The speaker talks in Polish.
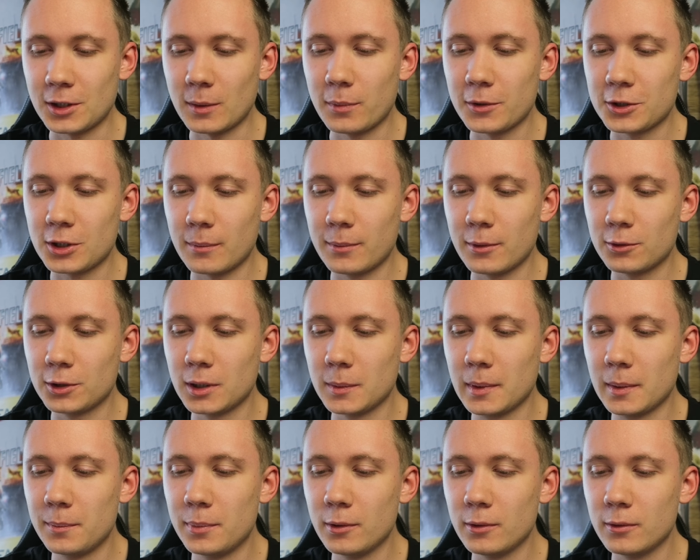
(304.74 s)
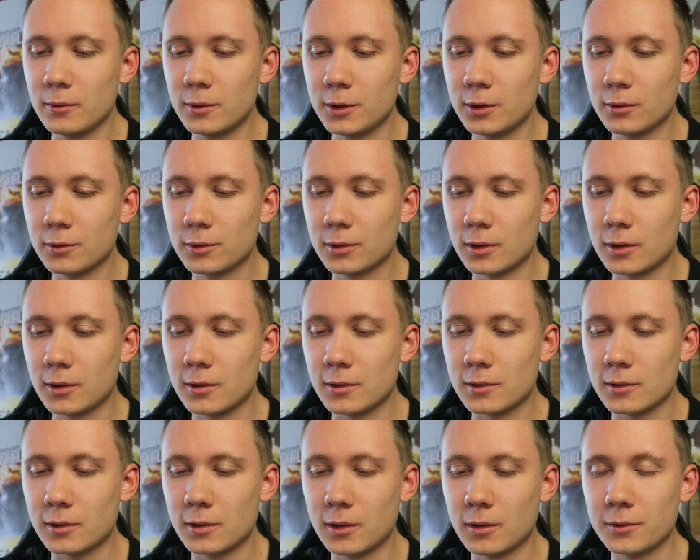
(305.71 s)
Co byś zrobił, gdyby był
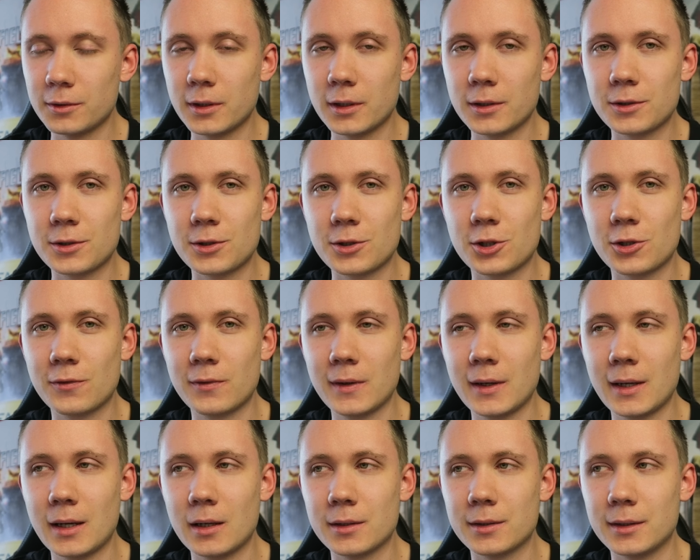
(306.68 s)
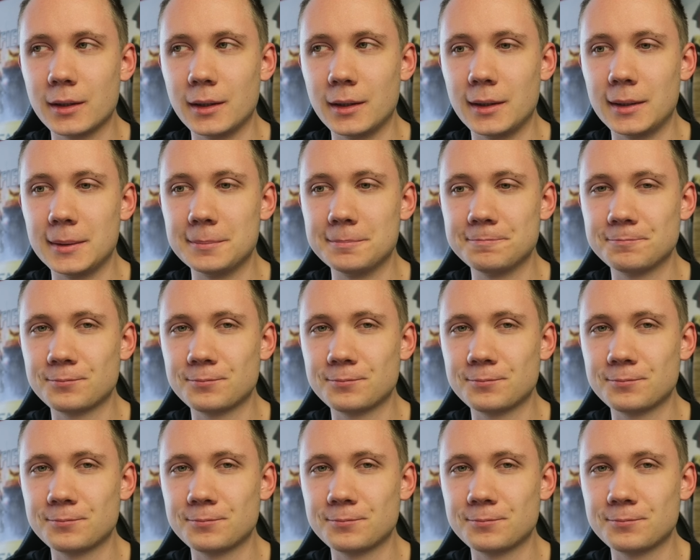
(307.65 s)
jutro koniec świata?